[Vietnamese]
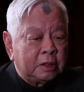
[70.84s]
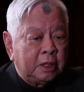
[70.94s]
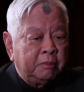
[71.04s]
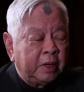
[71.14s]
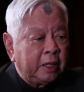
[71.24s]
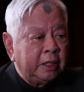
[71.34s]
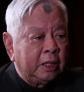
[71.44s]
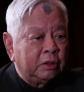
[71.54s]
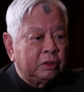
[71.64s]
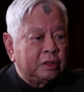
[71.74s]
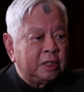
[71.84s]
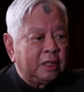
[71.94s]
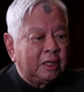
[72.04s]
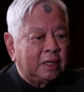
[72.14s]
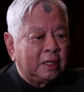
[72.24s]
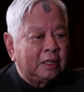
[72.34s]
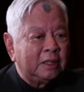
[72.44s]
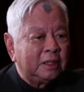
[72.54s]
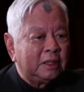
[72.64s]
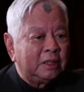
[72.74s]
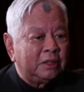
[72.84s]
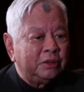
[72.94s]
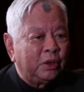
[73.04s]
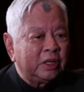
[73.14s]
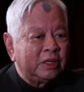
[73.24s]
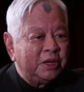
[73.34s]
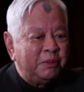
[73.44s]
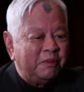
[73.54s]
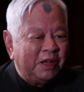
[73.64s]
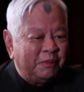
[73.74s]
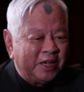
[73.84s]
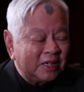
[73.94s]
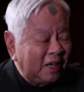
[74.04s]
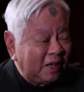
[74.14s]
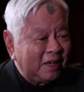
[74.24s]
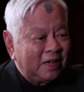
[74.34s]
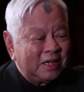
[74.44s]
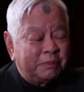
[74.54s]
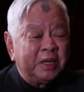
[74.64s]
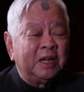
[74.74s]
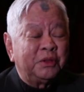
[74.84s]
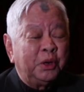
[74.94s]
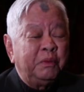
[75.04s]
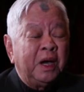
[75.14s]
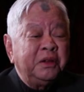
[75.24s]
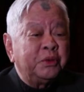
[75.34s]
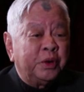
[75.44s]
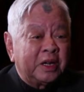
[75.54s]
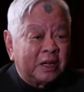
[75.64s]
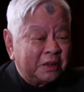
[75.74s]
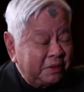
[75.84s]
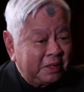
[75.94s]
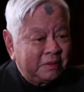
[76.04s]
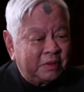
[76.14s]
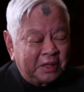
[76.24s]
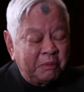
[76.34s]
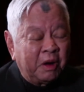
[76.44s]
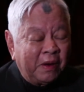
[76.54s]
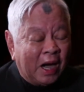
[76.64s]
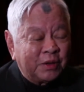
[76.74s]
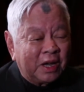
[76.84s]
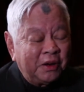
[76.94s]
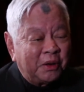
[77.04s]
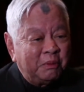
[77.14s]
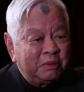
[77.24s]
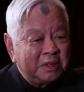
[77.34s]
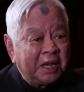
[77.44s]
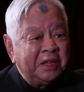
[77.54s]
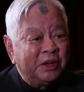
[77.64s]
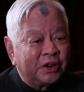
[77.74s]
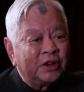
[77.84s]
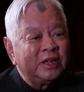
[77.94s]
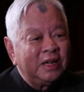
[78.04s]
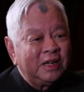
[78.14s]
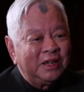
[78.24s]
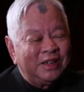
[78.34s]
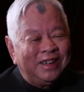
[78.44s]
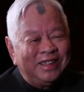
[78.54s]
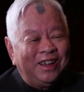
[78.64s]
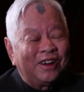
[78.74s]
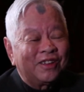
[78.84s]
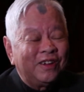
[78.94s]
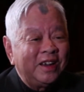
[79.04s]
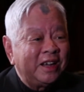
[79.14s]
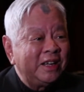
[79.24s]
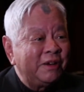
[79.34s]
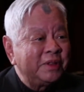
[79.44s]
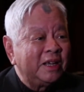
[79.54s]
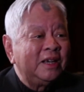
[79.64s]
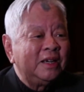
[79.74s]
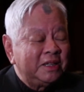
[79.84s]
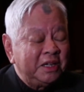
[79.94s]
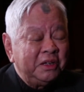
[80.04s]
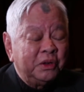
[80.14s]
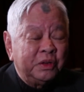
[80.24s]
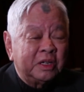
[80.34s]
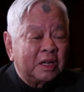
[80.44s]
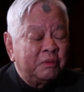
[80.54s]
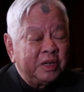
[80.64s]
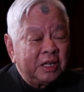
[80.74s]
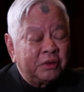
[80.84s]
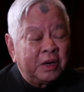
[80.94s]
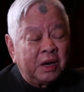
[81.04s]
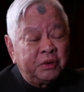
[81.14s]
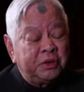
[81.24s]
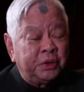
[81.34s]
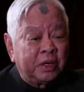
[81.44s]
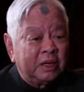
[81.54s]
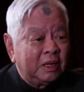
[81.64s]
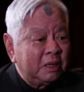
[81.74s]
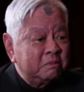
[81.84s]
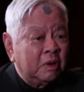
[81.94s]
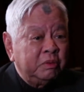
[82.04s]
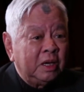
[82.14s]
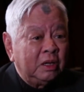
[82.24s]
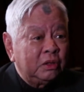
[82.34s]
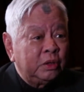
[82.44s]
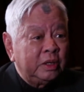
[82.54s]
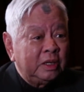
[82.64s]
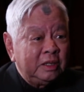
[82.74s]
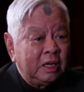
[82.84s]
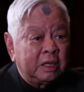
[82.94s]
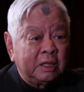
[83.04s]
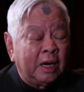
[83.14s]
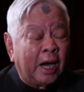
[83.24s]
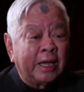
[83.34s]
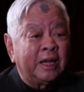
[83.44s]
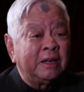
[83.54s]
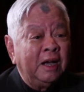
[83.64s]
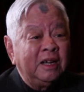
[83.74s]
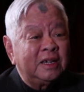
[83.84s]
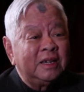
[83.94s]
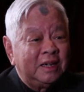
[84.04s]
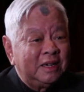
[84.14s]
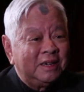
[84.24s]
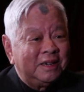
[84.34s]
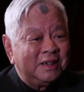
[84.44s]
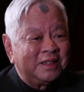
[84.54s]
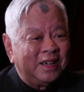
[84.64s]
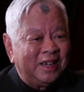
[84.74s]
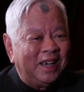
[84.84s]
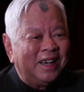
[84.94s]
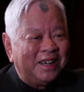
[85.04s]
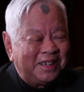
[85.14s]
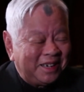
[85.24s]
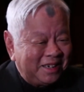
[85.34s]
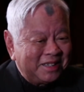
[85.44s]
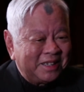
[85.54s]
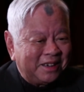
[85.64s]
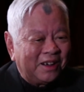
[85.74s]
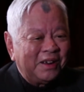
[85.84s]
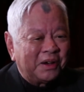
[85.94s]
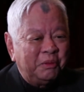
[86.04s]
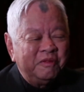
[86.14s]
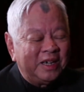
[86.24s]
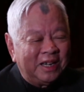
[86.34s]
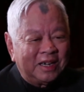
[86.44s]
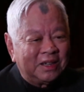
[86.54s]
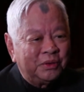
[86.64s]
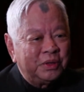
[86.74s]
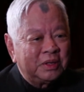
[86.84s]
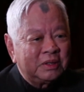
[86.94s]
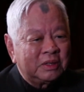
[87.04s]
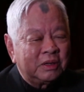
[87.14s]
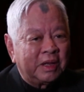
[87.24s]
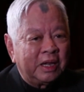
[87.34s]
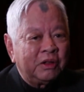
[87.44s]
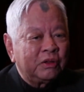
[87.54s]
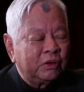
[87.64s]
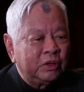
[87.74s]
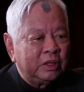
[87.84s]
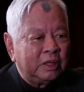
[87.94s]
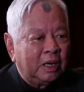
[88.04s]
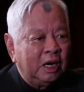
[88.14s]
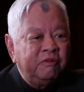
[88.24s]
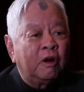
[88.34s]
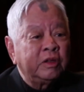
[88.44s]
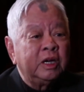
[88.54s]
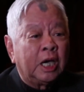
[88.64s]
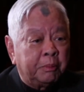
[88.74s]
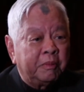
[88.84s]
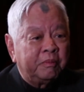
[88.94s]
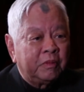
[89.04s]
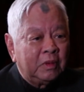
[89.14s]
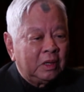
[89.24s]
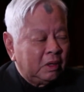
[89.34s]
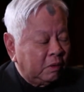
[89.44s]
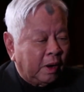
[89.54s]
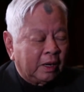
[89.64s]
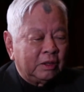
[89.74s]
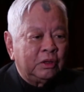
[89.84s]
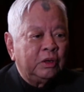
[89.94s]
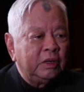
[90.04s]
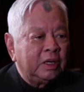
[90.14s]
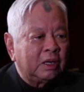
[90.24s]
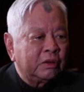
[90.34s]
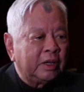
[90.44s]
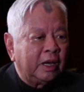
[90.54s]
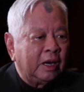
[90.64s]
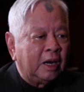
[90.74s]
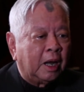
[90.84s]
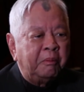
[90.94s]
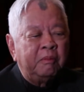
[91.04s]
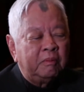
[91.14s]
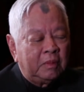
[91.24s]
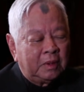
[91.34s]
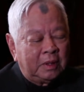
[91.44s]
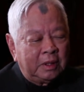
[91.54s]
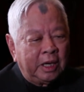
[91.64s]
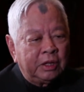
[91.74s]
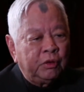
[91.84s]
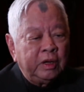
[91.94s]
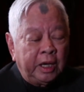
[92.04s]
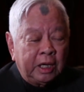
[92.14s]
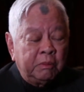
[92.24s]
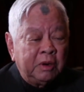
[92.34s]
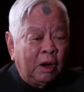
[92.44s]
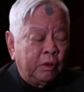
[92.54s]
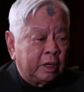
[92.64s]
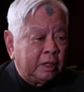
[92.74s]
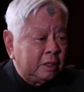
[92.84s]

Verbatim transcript: xin mấy điều tôi xin uh, nói cho Jimmy biết. Bây giờ tôi cũng lớn tuổi rồi, dạ. tế bào não chắc nó cũng chết nhiều rồi. Do đó cho nên nếu mình thí dụ như trong khi tôi đang nói chuyện bỗng dưng tôi như là tự hai chết đứng, yeah. thì thì đó là cũng vì là tôi có thể tôi, tôi ứng phó chưa kịp, yeah. hoặc là tôi có thể lầm khi tôi nghĩ trong đầu rồi,